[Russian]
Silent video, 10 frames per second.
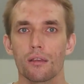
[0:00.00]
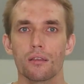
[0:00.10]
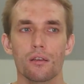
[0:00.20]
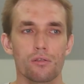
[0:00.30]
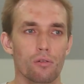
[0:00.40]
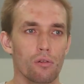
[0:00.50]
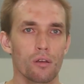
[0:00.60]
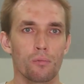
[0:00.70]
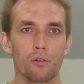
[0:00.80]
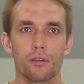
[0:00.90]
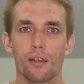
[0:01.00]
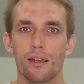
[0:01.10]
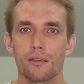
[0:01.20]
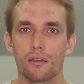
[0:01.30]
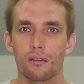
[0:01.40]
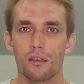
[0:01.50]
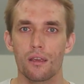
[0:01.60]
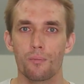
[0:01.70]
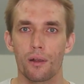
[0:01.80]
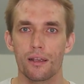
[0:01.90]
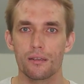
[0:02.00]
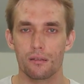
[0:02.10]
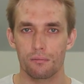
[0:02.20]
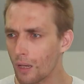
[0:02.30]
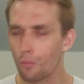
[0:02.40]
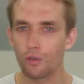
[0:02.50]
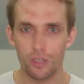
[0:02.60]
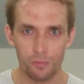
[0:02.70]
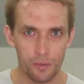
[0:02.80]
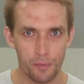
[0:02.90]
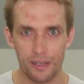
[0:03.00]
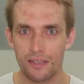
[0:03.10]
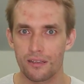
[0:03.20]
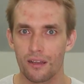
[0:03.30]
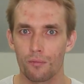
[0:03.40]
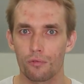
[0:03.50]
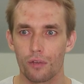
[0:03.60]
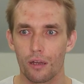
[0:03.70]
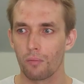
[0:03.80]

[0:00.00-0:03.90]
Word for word: Надеюсь, ролик был интересен и полезен, может быть полезен кому-то.